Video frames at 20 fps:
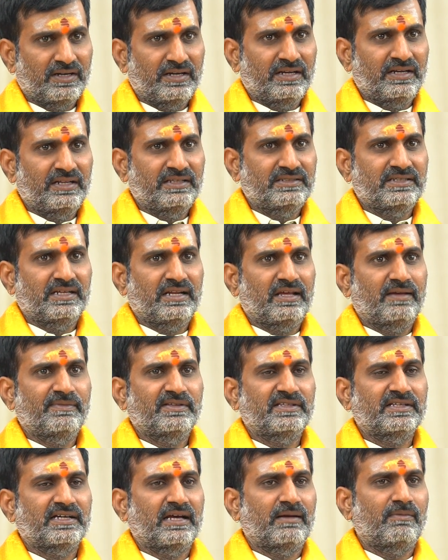నేను నిత్య
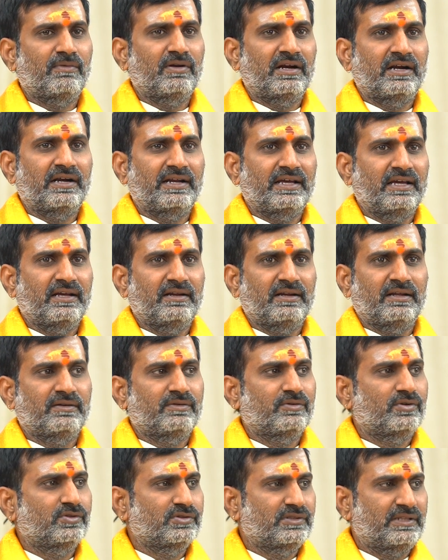నైమిత్త కర్మలు అంటే నేను
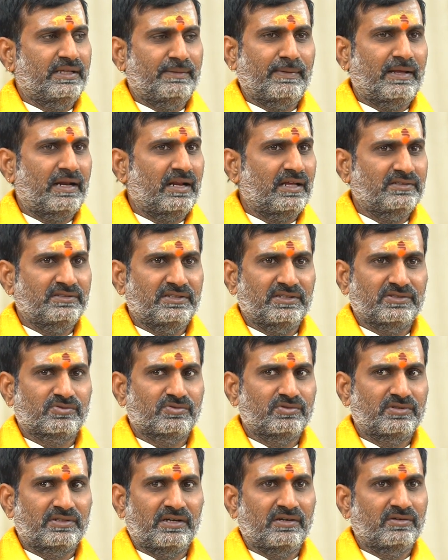రోజు దీపారాధన
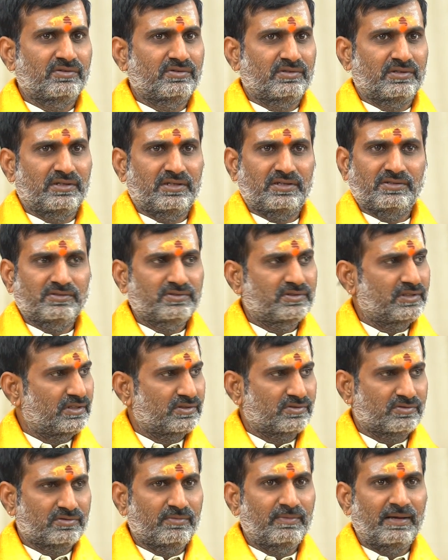చేసుకుంటాం గురువుగారు
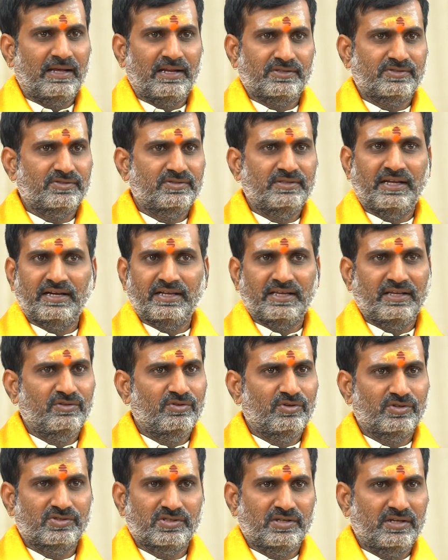చేసుకో మానవచ్చు దానికి ఏం
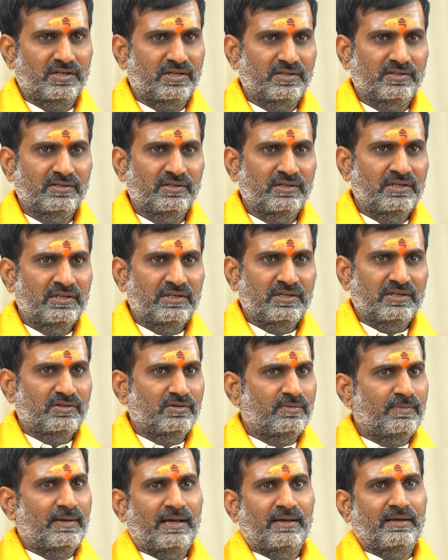దోషం
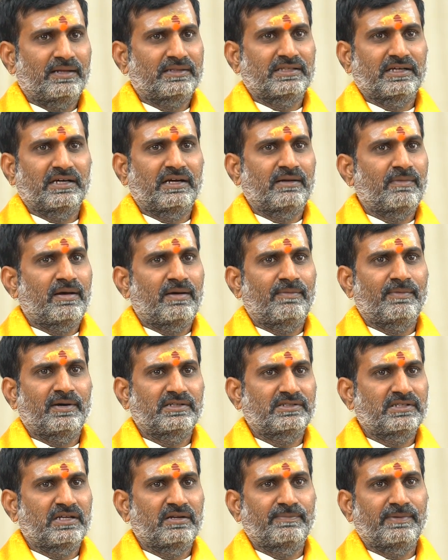ఇక మా అత్తగారు
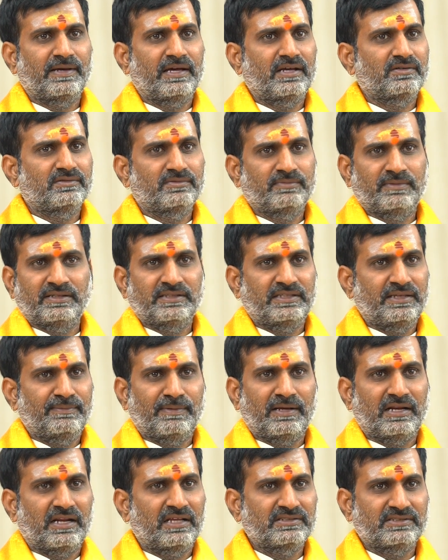మామగారు చనిపోయారు మేము
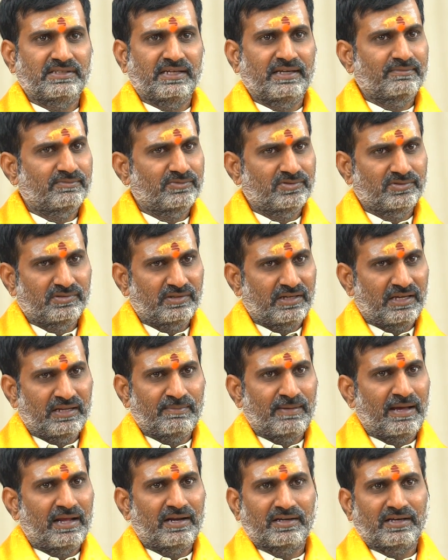దీపారాధన చేయము
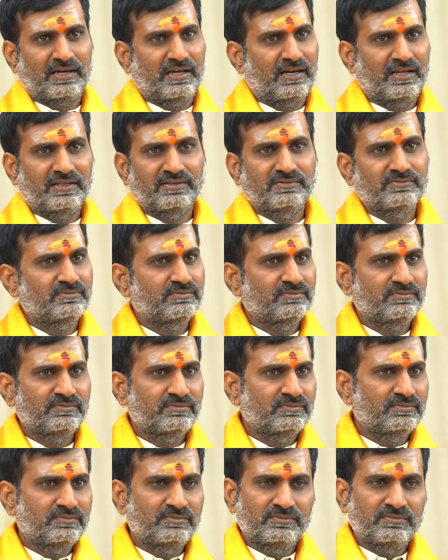అని మానక్కర్లేదు
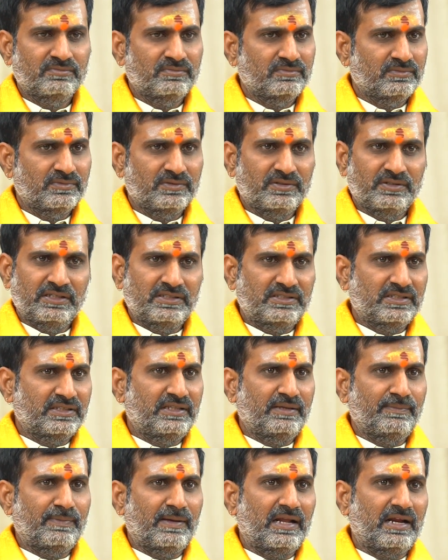మానక్కర్లేదు చేసుకో నిత్య
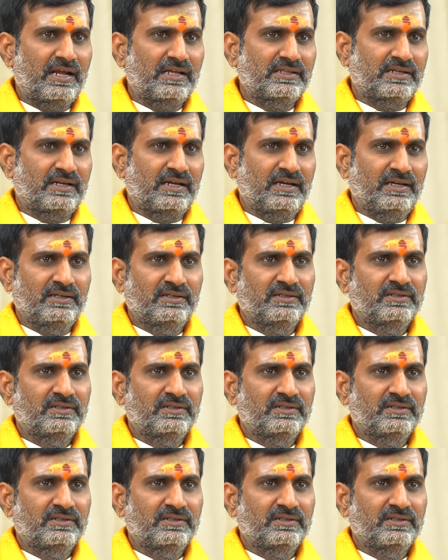దీపారాధన